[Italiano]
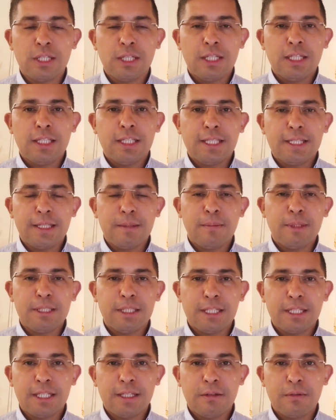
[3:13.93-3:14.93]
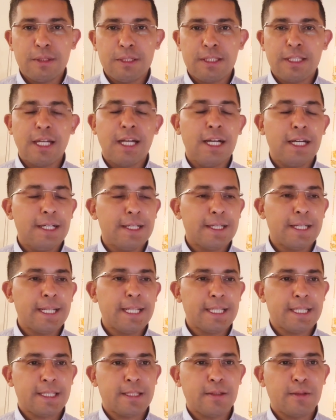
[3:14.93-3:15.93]
di rimanere in questa
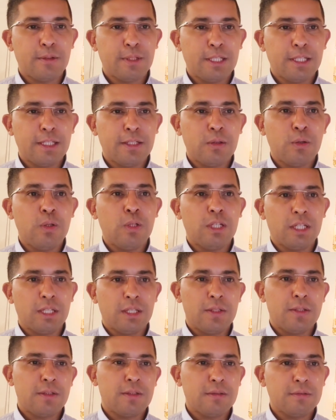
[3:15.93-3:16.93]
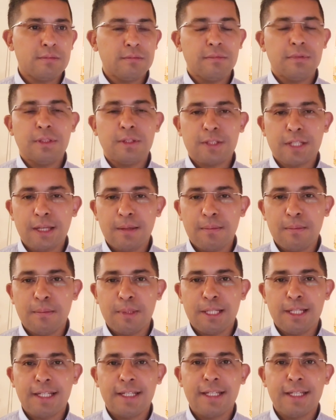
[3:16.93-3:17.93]
relazione con Cristo
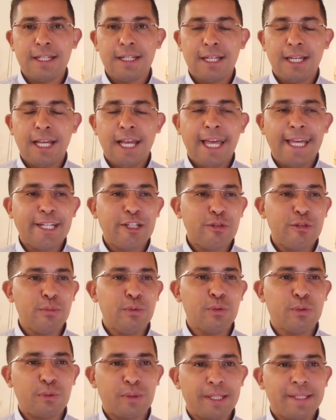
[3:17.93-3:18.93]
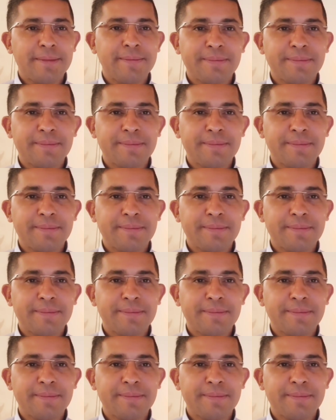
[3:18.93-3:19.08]
sempre e comunque.